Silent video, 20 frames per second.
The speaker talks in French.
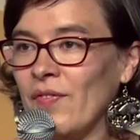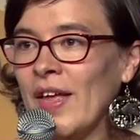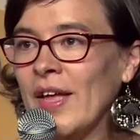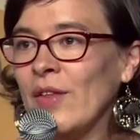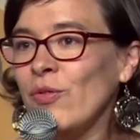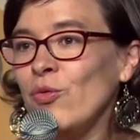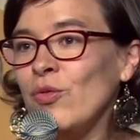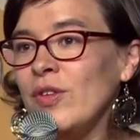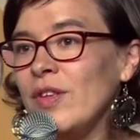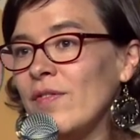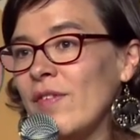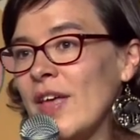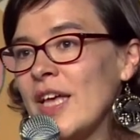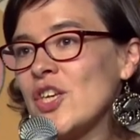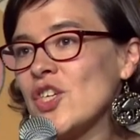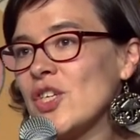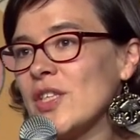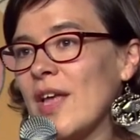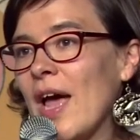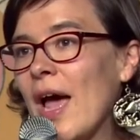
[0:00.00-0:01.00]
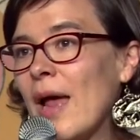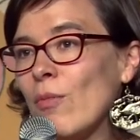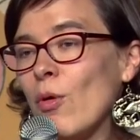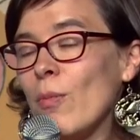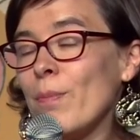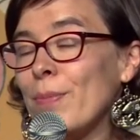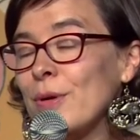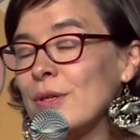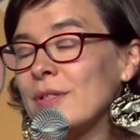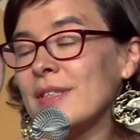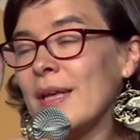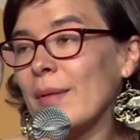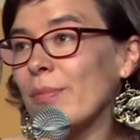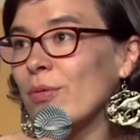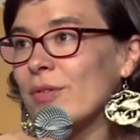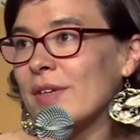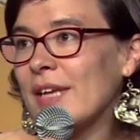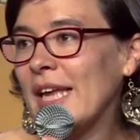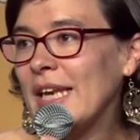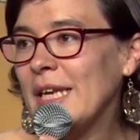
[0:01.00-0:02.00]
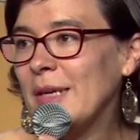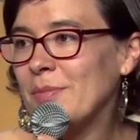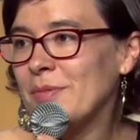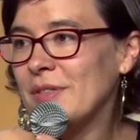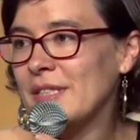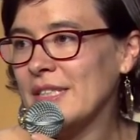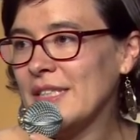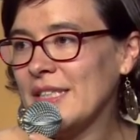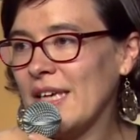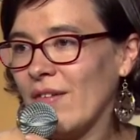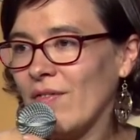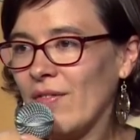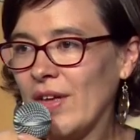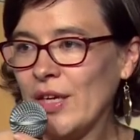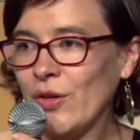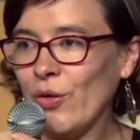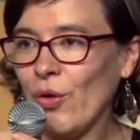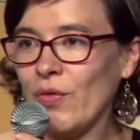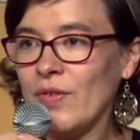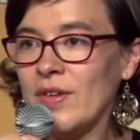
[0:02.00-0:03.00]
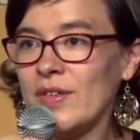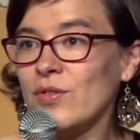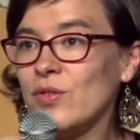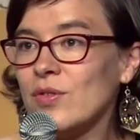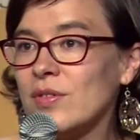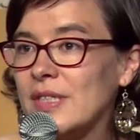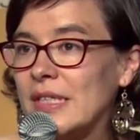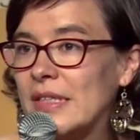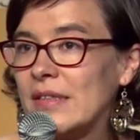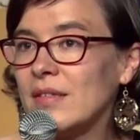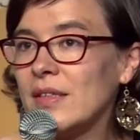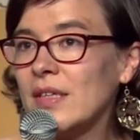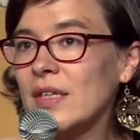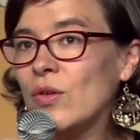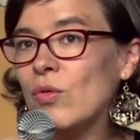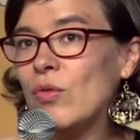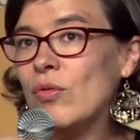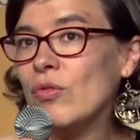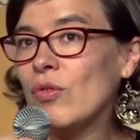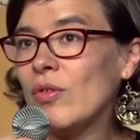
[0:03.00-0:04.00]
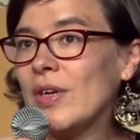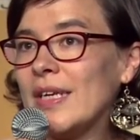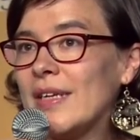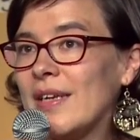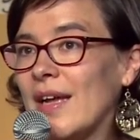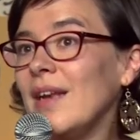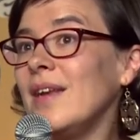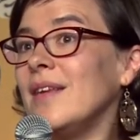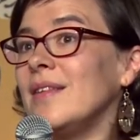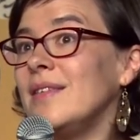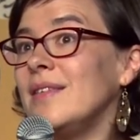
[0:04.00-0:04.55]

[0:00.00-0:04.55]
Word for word: d'un univers généralement post-apocalyptique avec euh, des sociétés dans lesquelles les